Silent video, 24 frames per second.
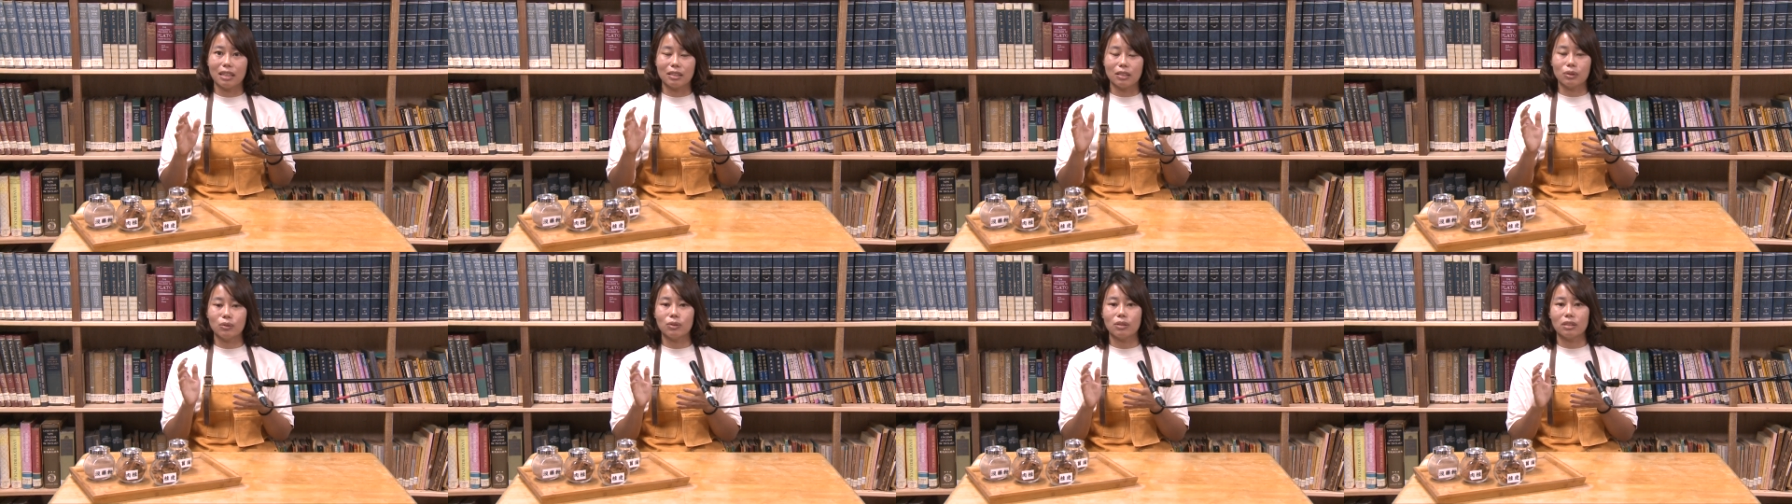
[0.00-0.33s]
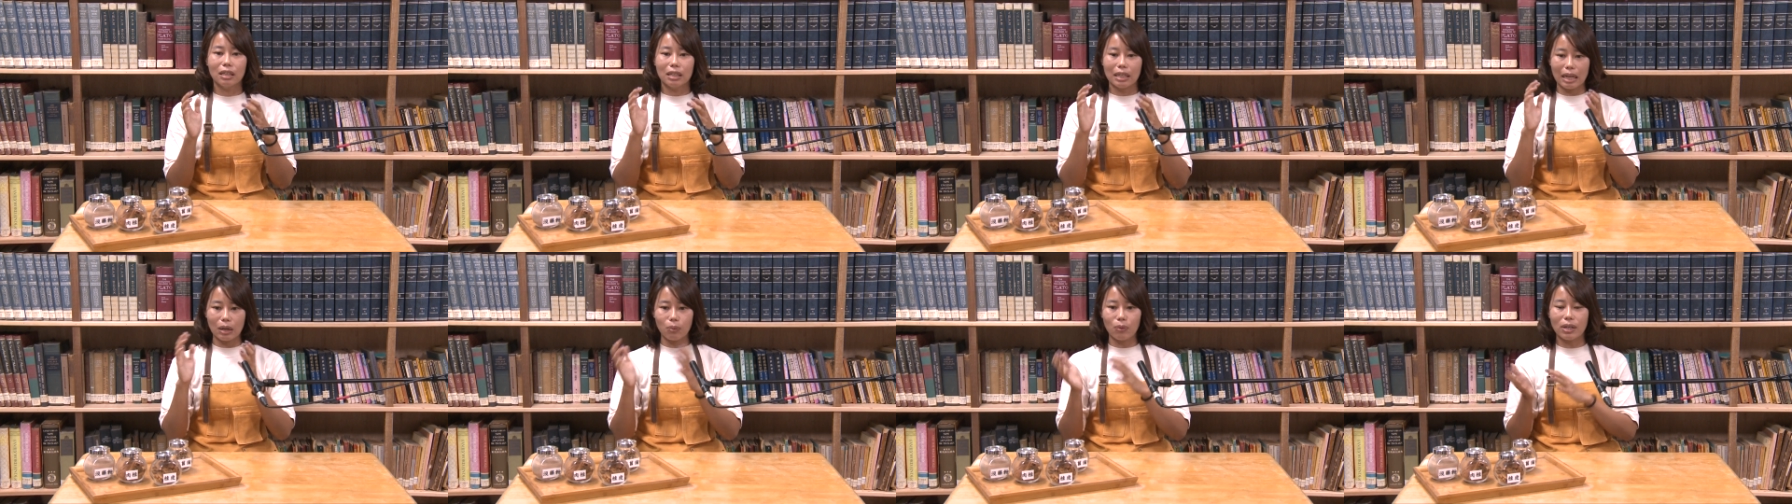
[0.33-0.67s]
结果
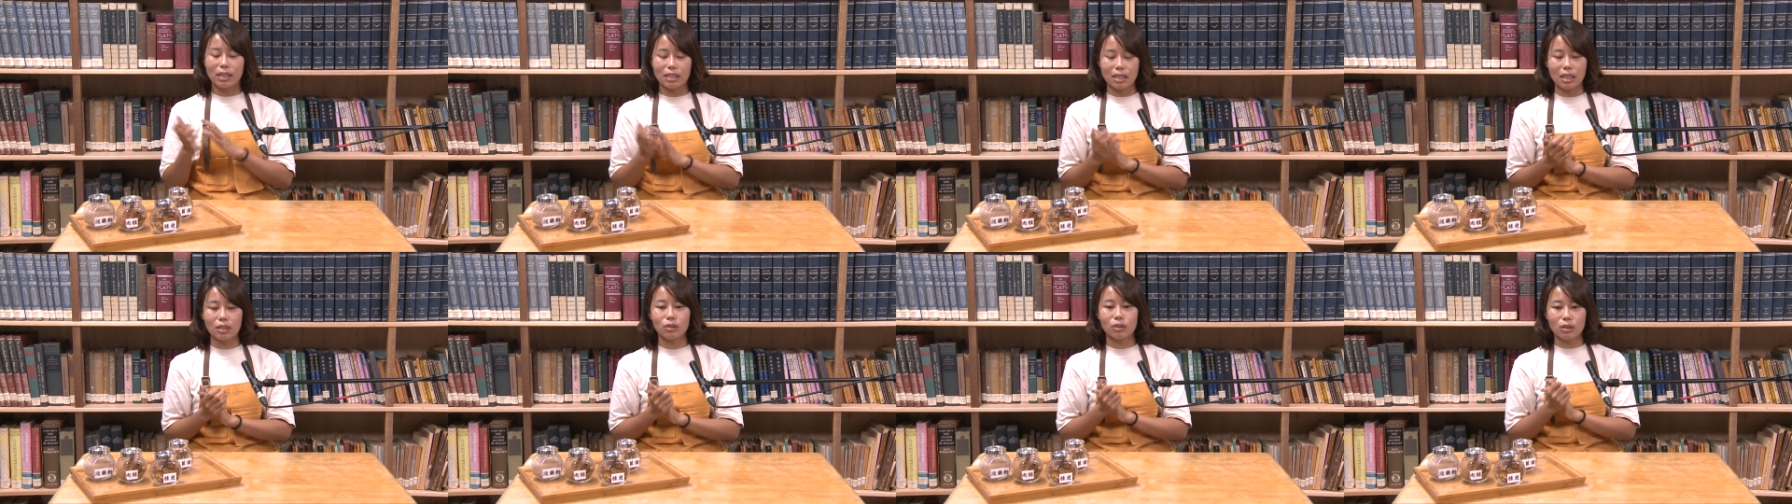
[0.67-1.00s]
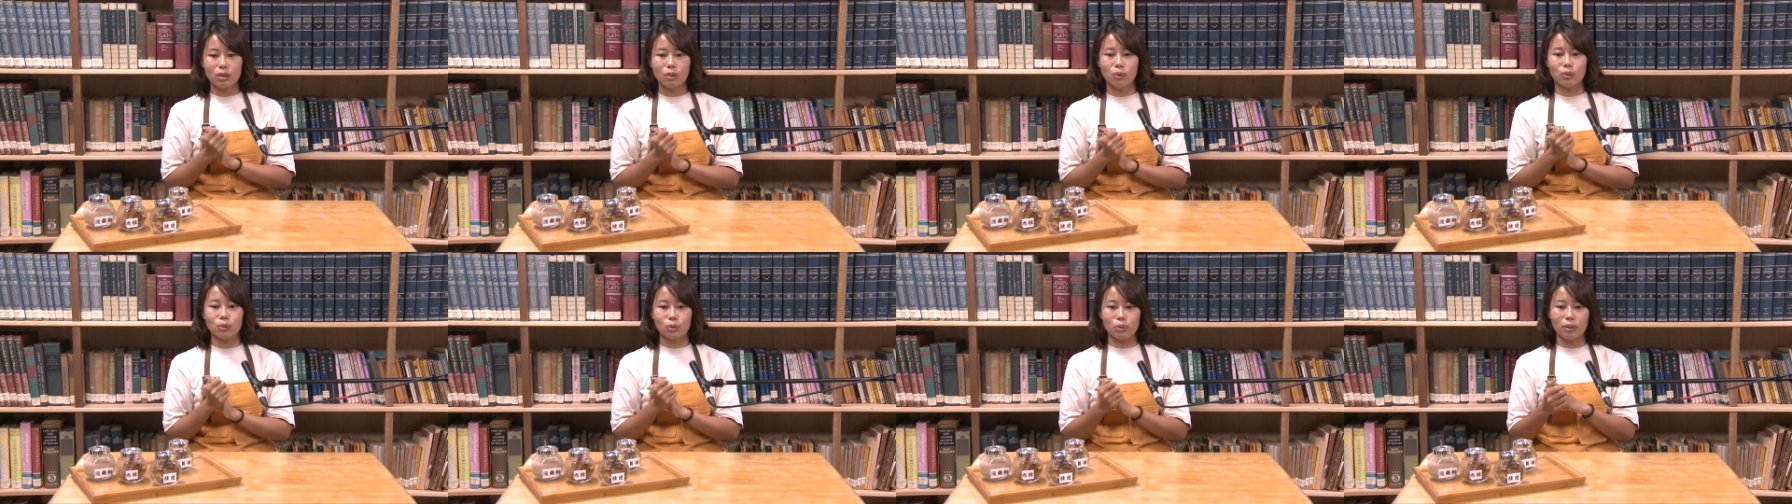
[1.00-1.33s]
他晚上就
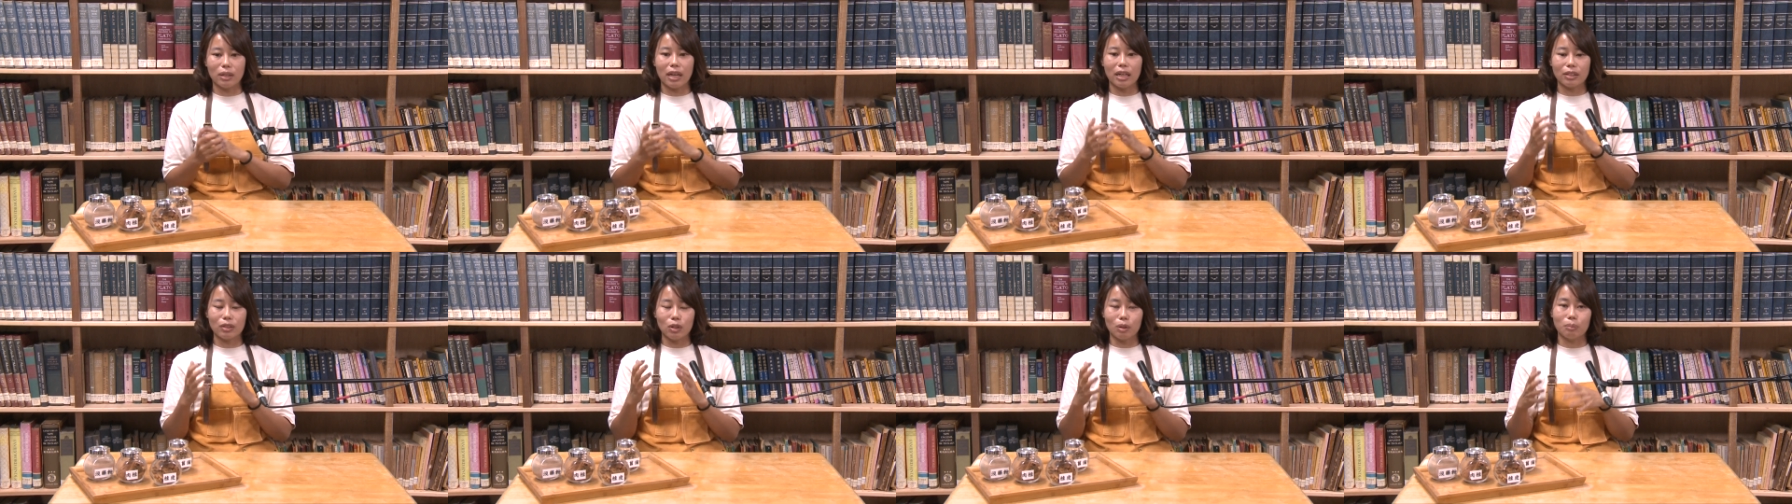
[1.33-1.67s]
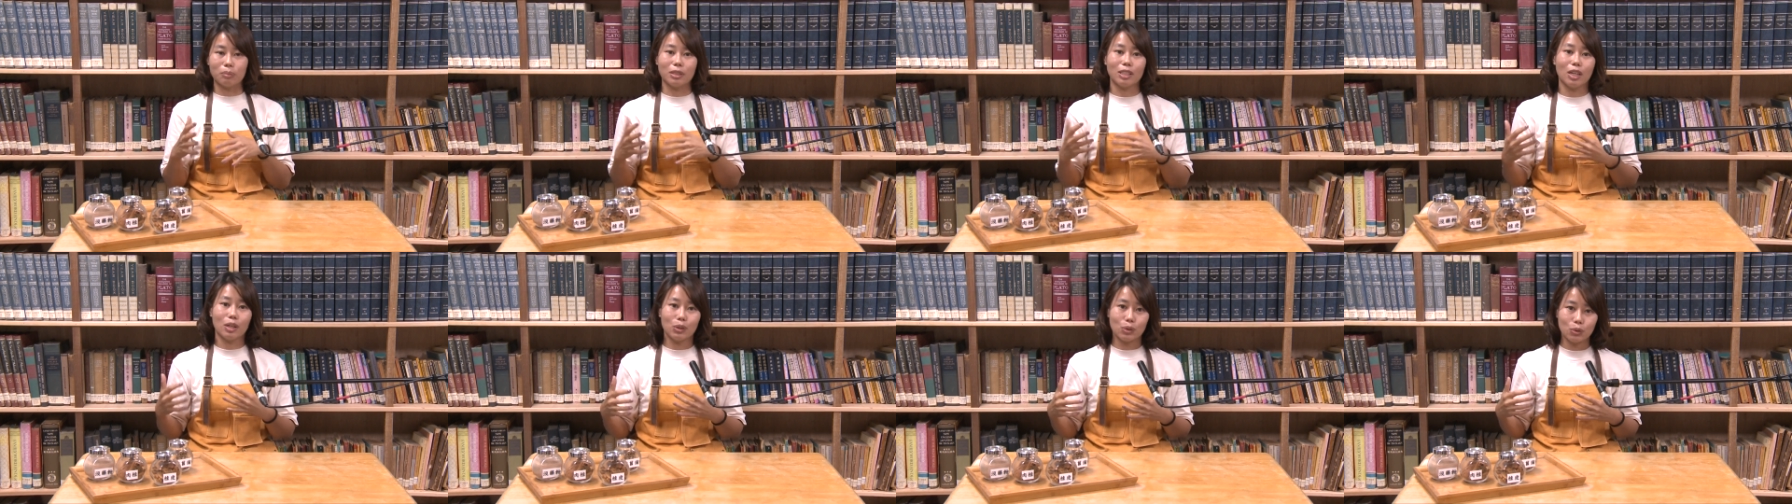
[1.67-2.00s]
跟我说他有比
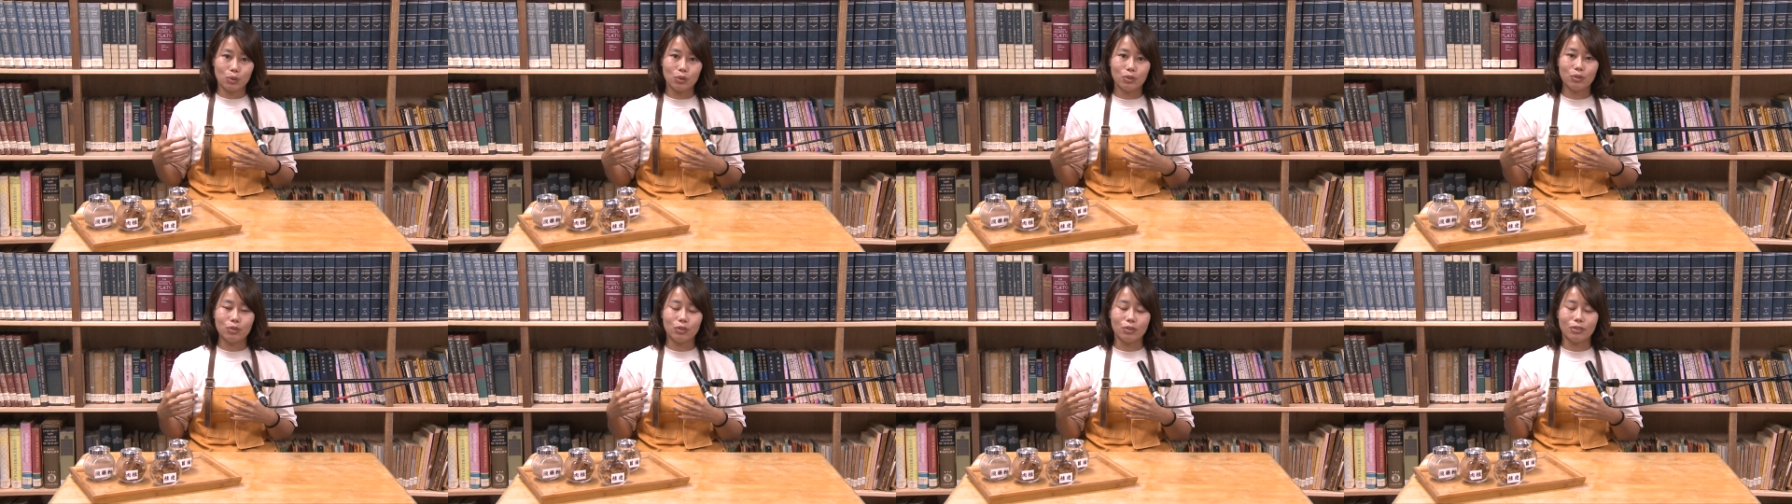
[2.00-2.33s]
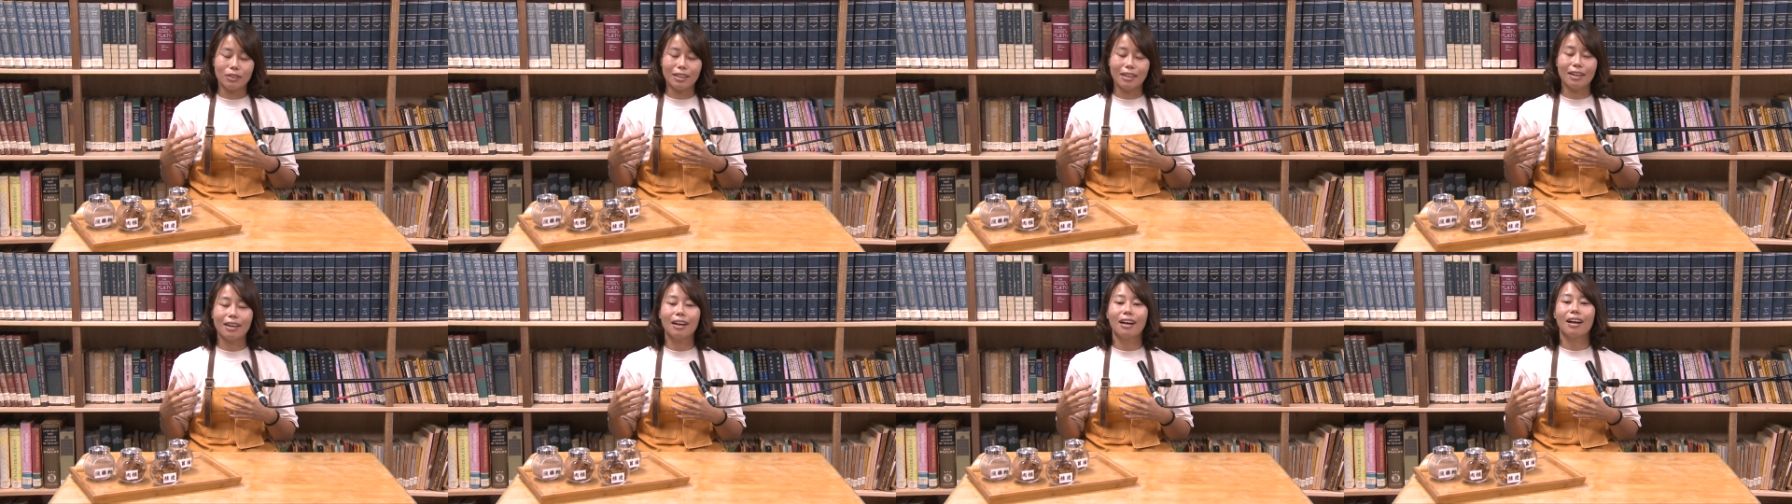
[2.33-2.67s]
较舒服
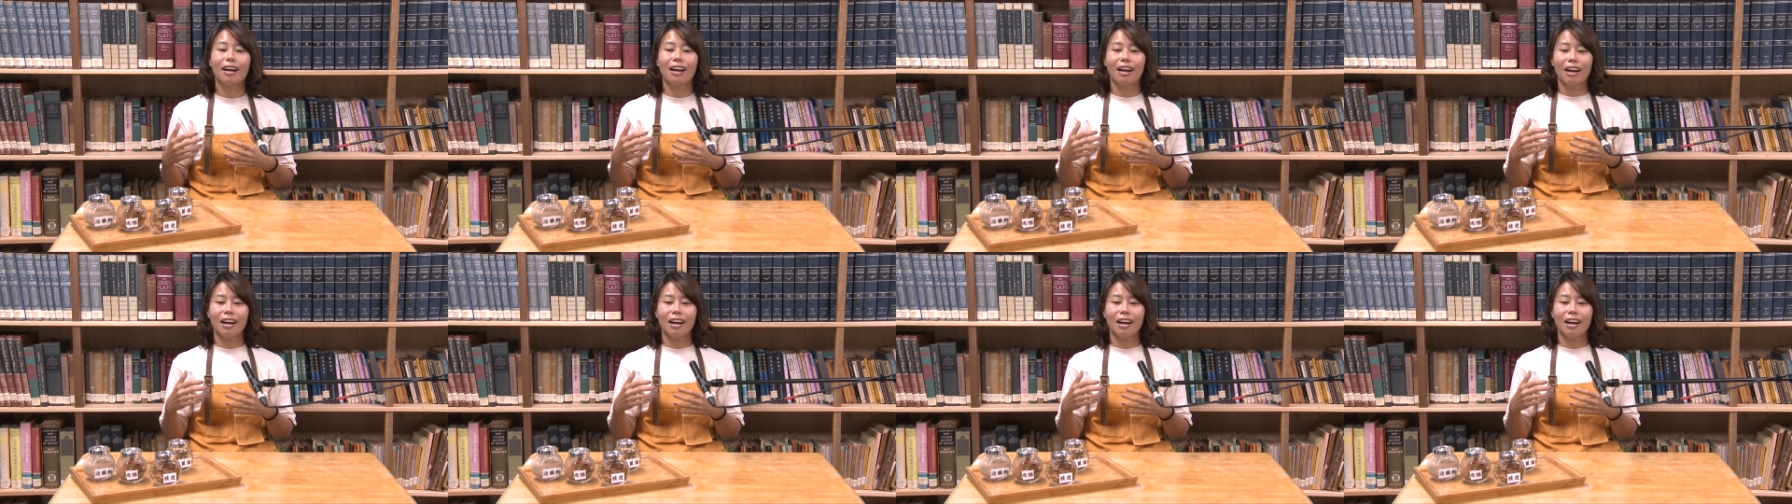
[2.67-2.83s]
了，